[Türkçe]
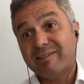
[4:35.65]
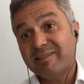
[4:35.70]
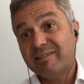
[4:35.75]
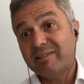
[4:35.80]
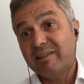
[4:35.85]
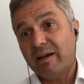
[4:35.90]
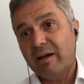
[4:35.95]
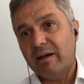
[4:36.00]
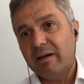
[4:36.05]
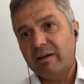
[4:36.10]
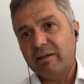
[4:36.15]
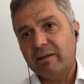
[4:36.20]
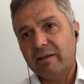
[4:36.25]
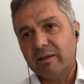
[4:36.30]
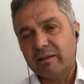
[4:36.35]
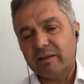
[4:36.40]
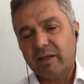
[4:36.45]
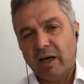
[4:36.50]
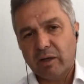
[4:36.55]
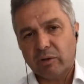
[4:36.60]
altında
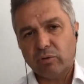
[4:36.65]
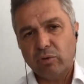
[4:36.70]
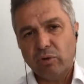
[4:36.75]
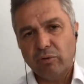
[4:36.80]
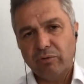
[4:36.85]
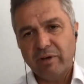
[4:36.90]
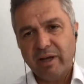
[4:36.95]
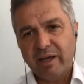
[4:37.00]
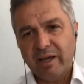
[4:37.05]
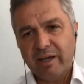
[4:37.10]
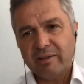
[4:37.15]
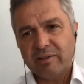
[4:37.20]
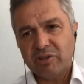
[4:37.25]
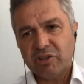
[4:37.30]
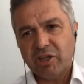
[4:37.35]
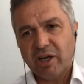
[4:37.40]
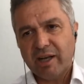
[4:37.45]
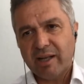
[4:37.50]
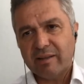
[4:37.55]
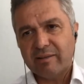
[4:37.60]
e, kargo ve
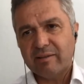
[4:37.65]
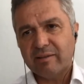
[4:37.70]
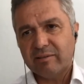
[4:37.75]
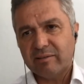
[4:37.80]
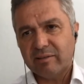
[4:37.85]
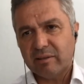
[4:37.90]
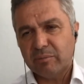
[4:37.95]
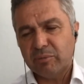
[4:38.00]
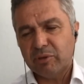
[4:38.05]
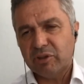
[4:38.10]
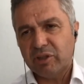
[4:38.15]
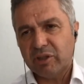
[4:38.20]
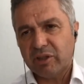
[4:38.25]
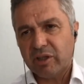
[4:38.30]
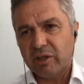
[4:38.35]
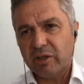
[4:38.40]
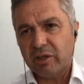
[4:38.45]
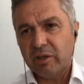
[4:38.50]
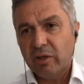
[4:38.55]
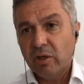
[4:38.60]
ticaret
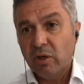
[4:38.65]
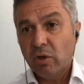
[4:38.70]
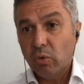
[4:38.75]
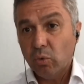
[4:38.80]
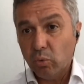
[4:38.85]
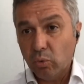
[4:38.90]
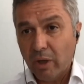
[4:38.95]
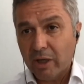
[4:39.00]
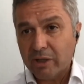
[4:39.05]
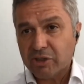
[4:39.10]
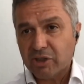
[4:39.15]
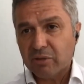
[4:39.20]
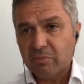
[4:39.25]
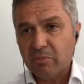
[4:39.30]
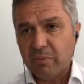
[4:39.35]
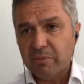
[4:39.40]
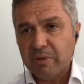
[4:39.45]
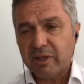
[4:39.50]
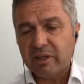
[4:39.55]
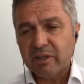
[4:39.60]
yatırımındaki
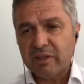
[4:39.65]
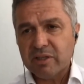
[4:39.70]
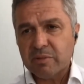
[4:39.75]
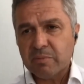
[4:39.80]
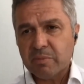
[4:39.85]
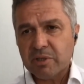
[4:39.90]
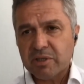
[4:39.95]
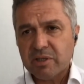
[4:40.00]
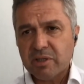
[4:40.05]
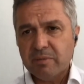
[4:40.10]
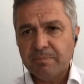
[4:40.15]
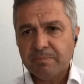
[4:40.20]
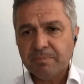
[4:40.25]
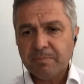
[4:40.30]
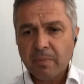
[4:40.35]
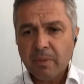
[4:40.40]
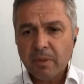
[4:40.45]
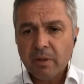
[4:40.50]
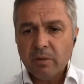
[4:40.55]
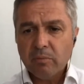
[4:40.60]
ulaştırma
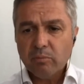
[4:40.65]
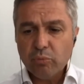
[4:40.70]
mekanizması.